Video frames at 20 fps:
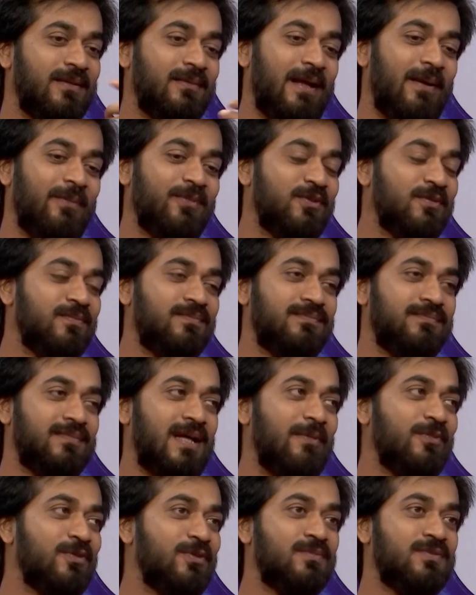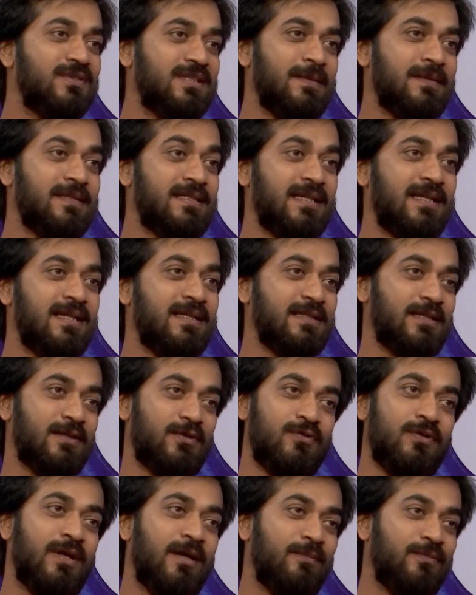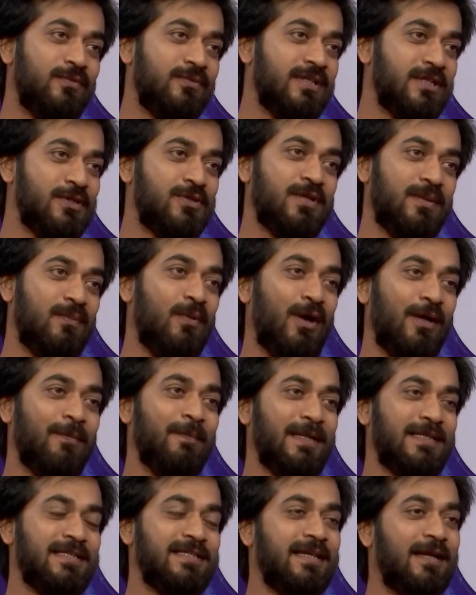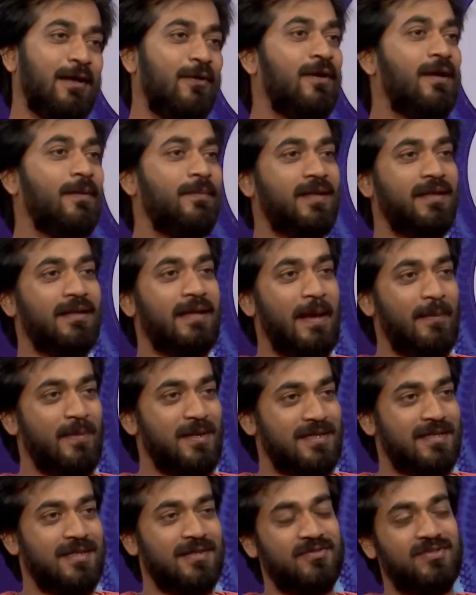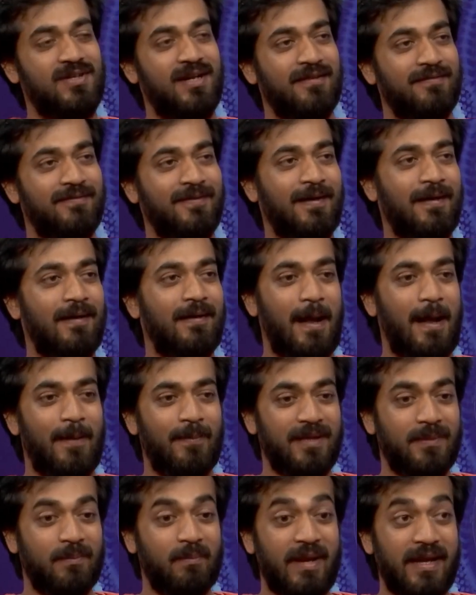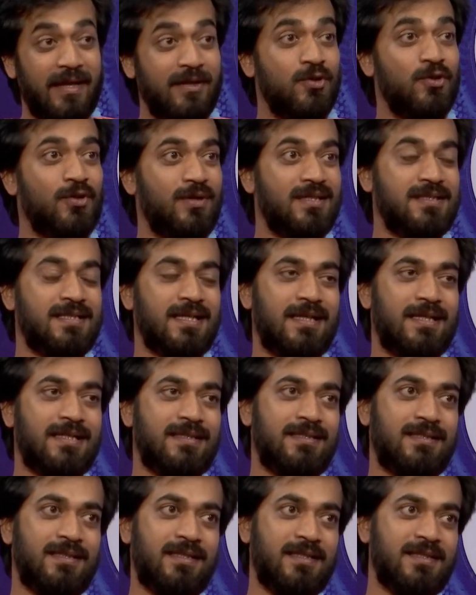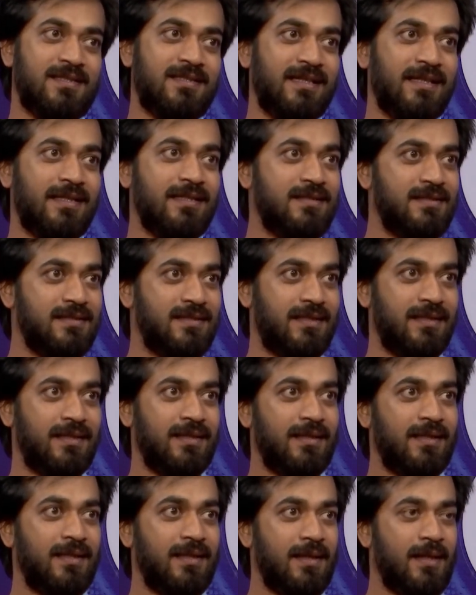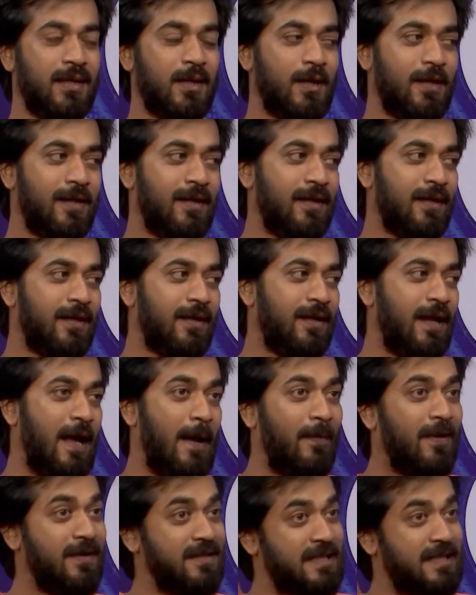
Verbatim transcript: আমি তো আমি তো বুঝতে পারছি না যে রুনাপু নিশ্চয়ই ভয় পাচ্ছে কারণ আমি অ্যামেচার ড্রাইভার আমি মেইন রোডে চালাচ্ছি সিএনজি হ্যাঁ। আবার